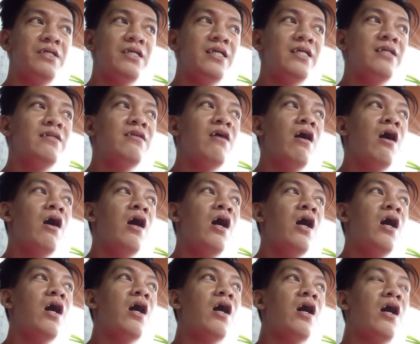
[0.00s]
been
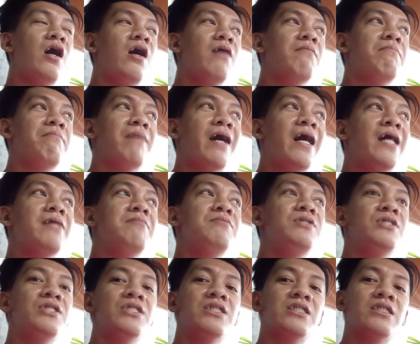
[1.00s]
uh, five
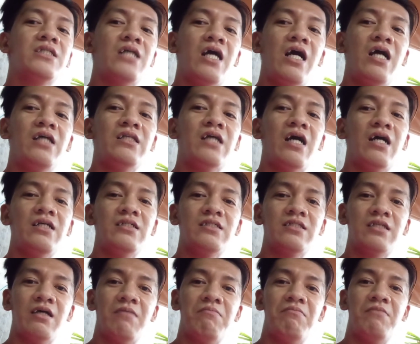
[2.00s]
years nang
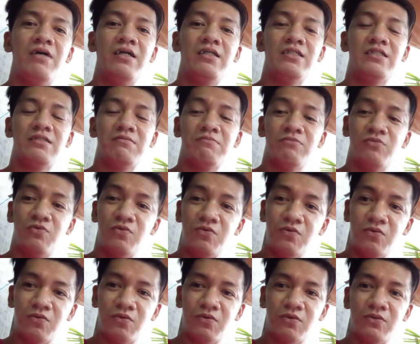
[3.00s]
naka-stop
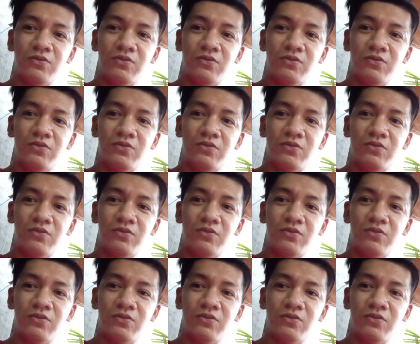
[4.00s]
mag-smoke.